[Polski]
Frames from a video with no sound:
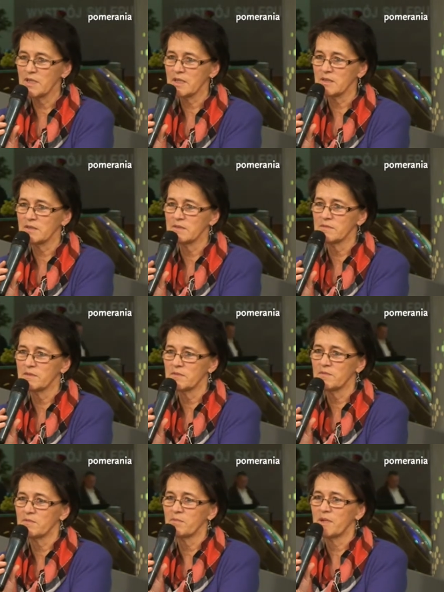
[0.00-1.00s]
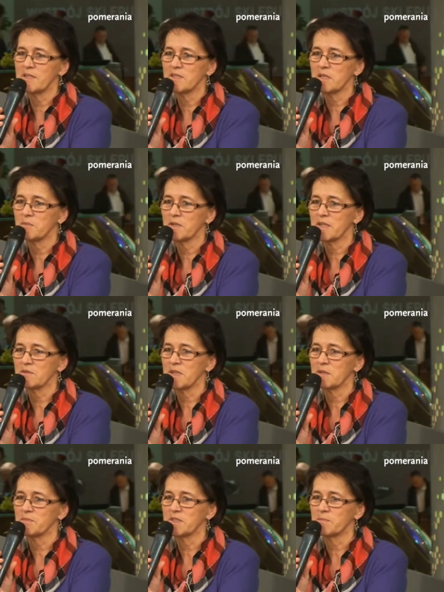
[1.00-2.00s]
jak, y, Polański pokazuje,
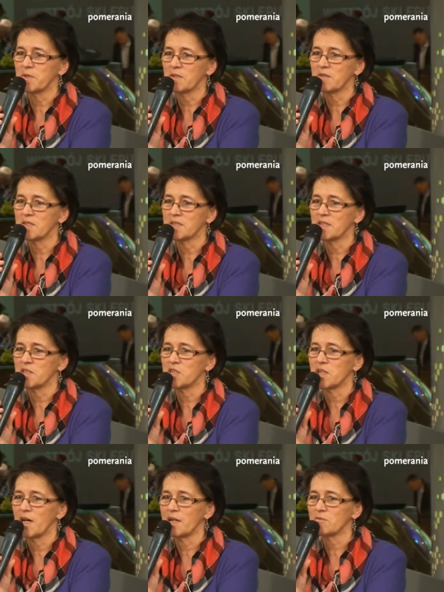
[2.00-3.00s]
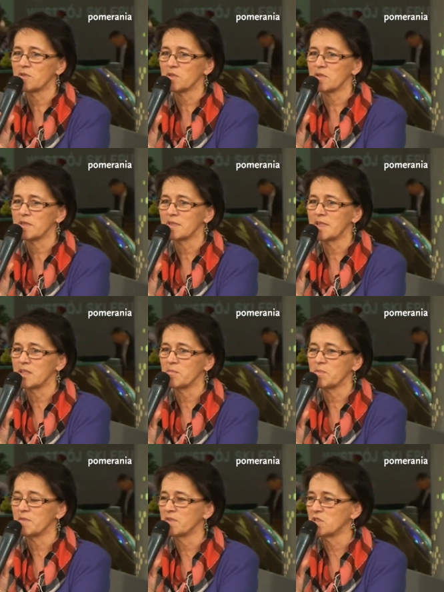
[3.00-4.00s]
jak bezbronny staje się autor danej
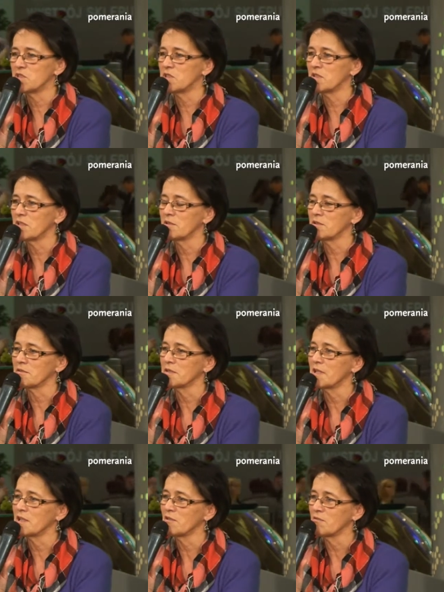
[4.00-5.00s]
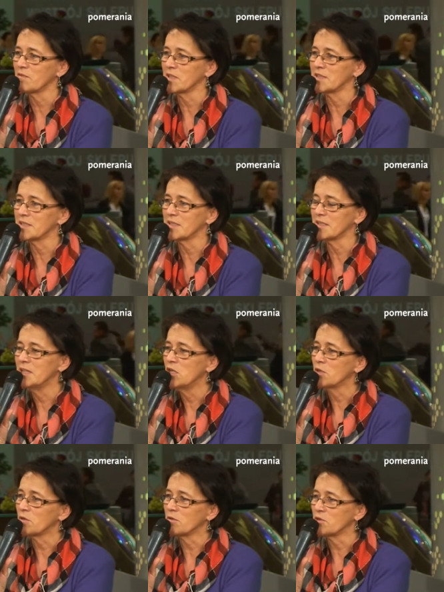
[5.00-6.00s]
powieści, kiedy oddaje ją w ręce
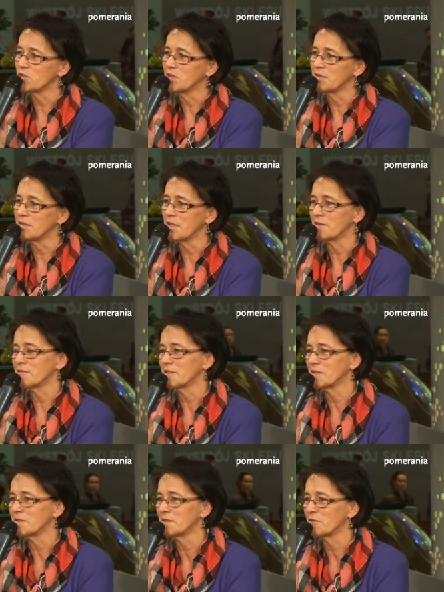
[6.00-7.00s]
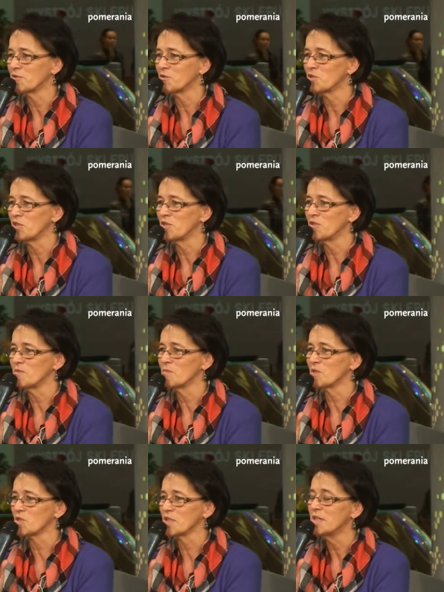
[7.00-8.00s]
kogoś innego, kiedy ten ktoś inny
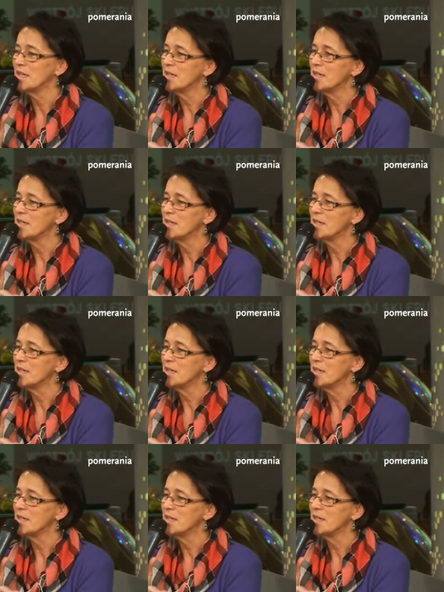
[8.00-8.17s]
może